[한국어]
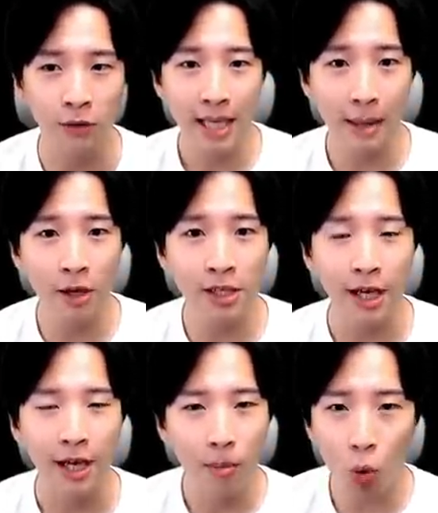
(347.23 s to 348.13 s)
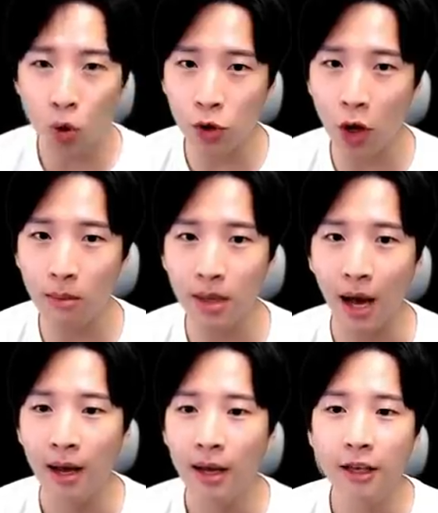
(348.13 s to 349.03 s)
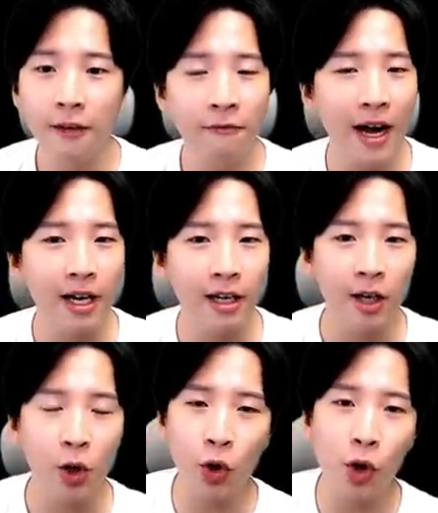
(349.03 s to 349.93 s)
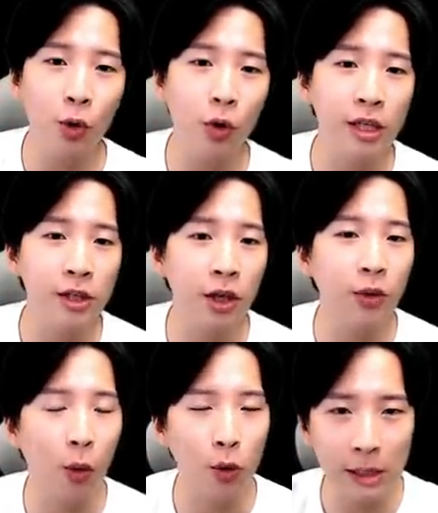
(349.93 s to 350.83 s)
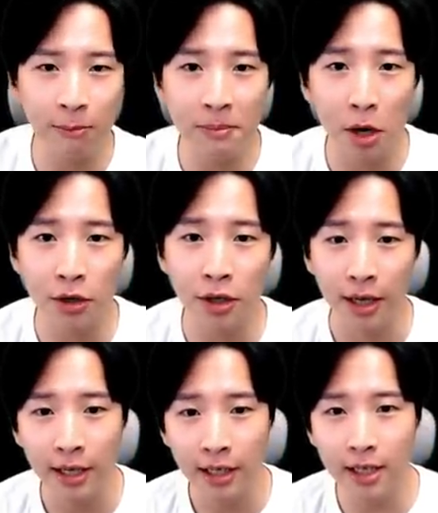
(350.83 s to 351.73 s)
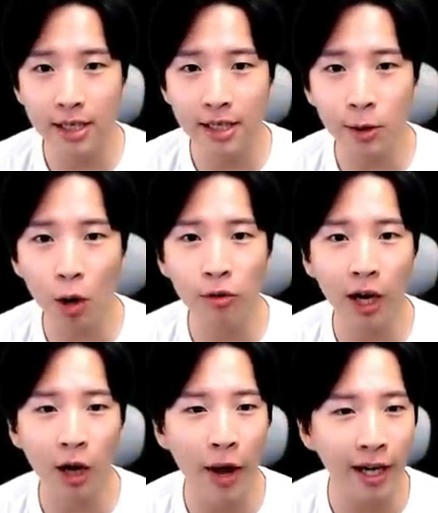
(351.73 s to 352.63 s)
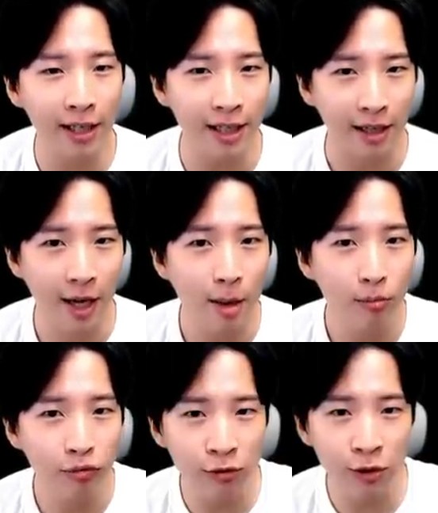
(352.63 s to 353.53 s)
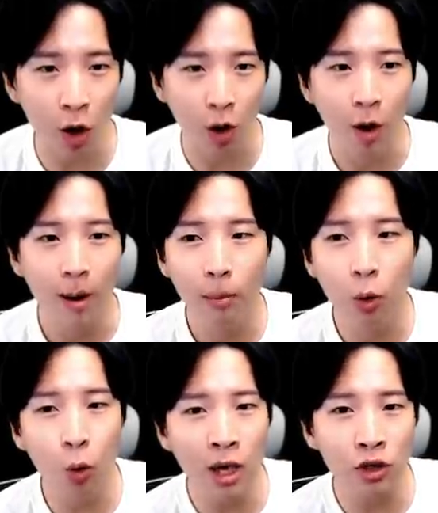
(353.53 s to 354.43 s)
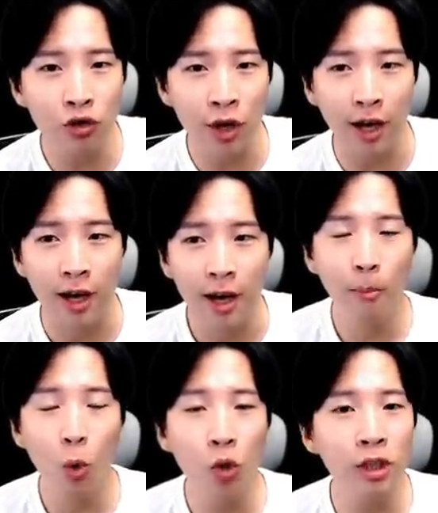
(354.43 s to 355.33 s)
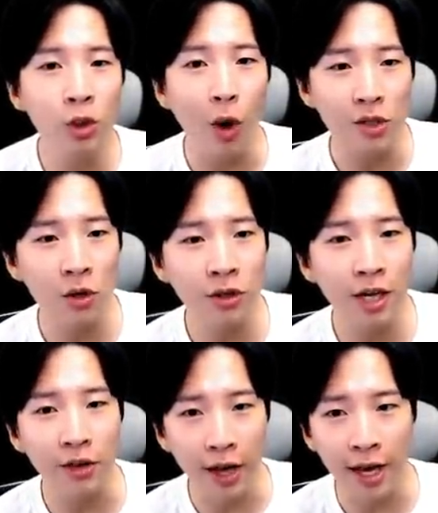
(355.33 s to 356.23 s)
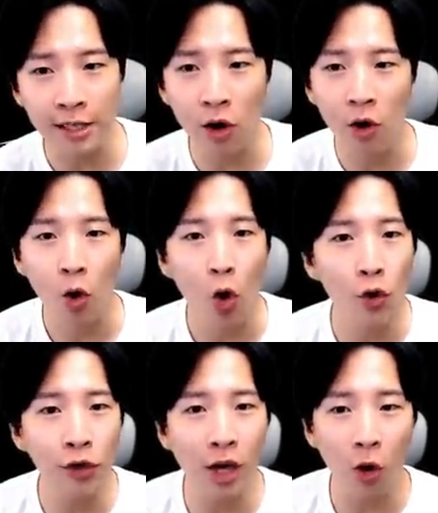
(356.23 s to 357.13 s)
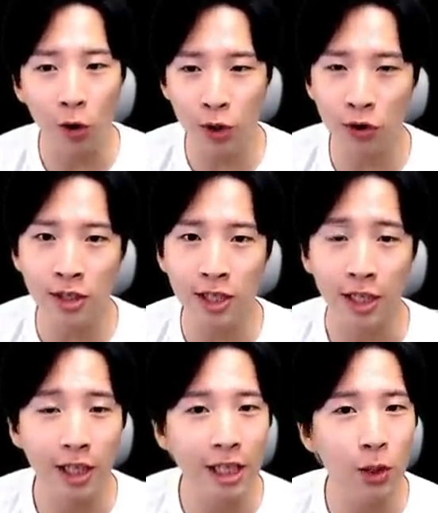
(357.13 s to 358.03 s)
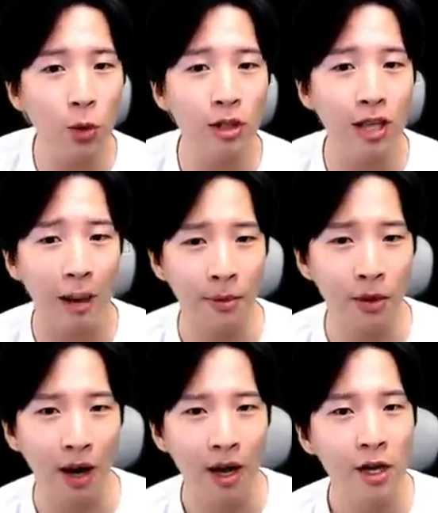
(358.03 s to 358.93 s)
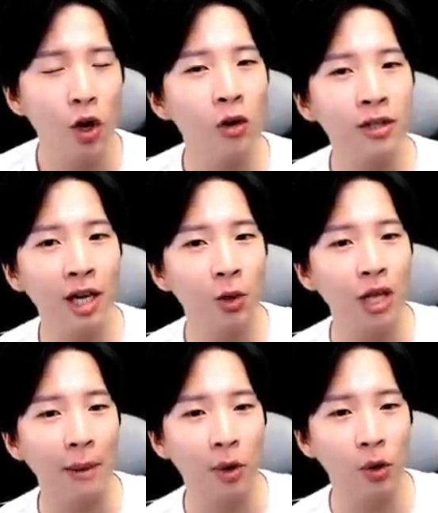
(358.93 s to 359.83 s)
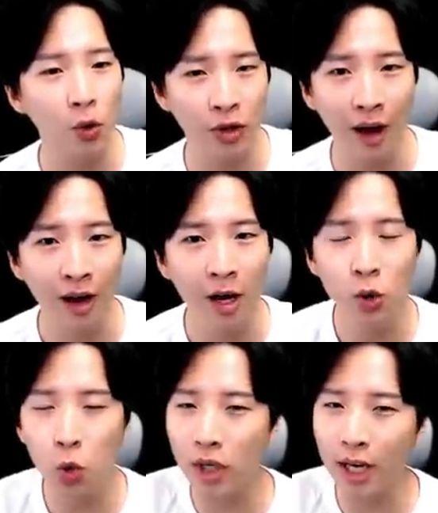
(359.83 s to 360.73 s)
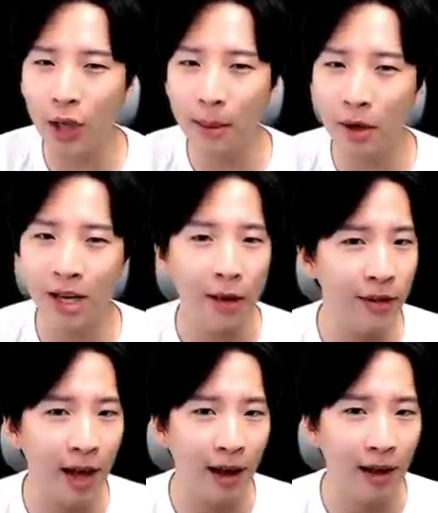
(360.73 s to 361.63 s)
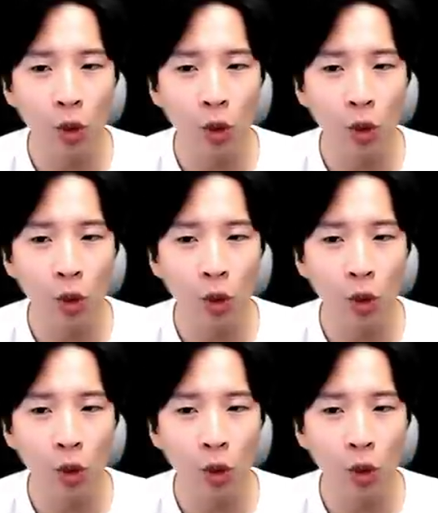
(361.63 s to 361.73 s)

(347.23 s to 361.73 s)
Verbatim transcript: 세 번째, 보고서입니다. 이 파일이 효력으로 인정이 되고 싶으면은 이 증거물의 획득, 분석, 보관 중에 모든 과정들에 대해서 어떻게 거쳤는지 기록을 남겨라. 영상으로 남겨도 좋다. 조작이 되면은 안 된다.